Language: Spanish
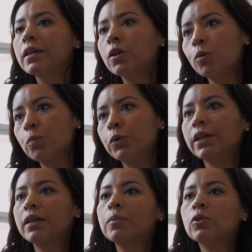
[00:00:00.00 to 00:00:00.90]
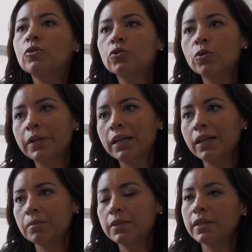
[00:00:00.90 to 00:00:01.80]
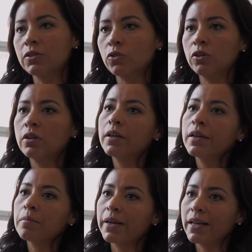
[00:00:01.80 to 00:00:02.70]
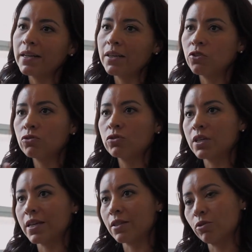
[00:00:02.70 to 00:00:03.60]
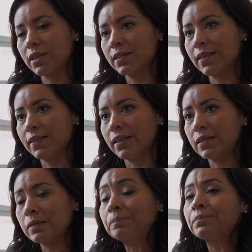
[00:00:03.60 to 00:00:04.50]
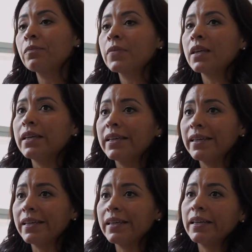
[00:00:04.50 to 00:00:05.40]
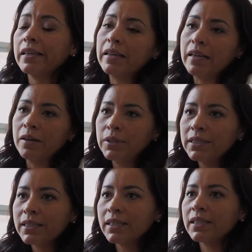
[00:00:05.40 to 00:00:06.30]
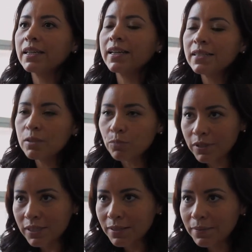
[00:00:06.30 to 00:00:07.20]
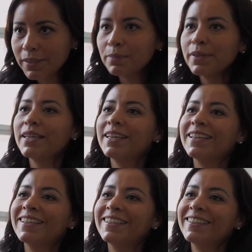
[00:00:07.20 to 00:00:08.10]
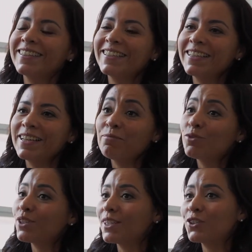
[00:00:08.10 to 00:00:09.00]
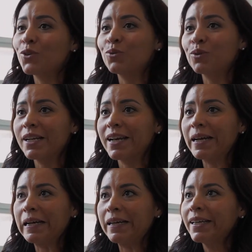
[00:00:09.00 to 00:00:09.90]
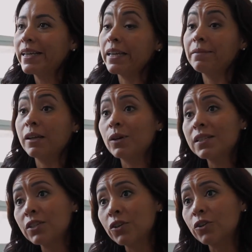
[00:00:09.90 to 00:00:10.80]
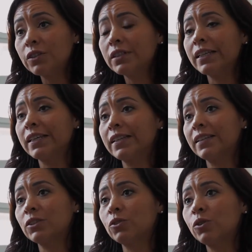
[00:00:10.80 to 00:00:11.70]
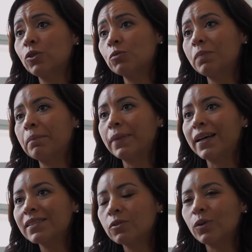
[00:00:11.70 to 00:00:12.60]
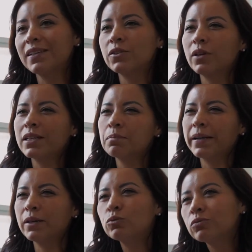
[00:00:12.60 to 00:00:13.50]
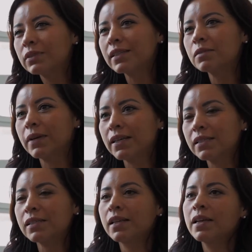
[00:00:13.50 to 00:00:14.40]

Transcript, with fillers: como por ejemplo los summer camps, que son para niños y adolescentes. Eh, ahorita, gracias por recibirme, eh, eh, hemos hecho una evaluación de, de todos los papás, cuáles son las preguntas más